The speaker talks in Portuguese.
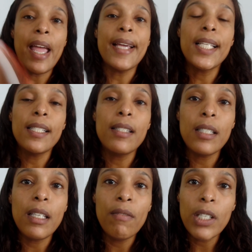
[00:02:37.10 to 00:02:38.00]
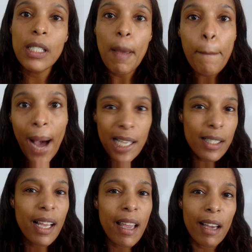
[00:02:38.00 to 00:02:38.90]
é que se você
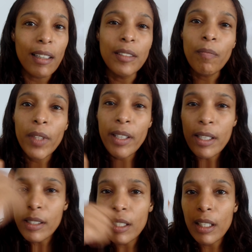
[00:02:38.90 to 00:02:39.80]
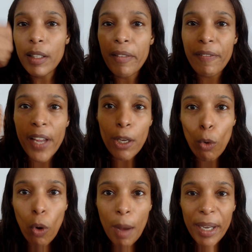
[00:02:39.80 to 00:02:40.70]
passa ela e em seguida vem
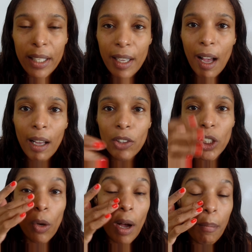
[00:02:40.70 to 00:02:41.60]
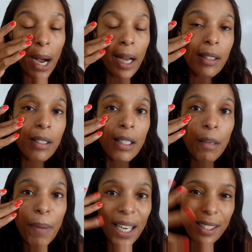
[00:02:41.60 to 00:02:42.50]
com a maquiagem, com a
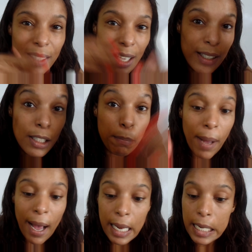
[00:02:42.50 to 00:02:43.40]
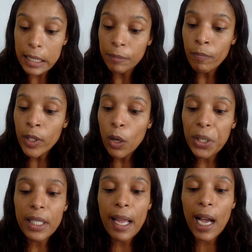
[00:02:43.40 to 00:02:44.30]
base, parece que ela espalha. O
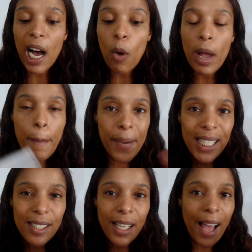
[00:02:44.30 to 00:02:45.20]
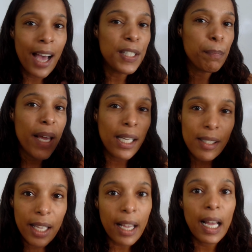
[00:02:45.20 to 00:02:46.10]
ideal é passar, esperar
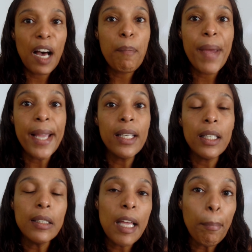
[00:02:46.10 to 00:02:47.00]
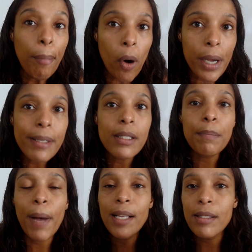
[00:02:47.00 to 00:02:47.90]
secar bem e depois
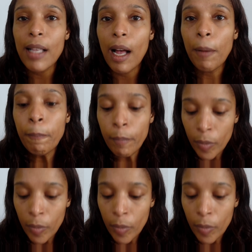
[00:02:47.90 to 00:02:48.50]
passar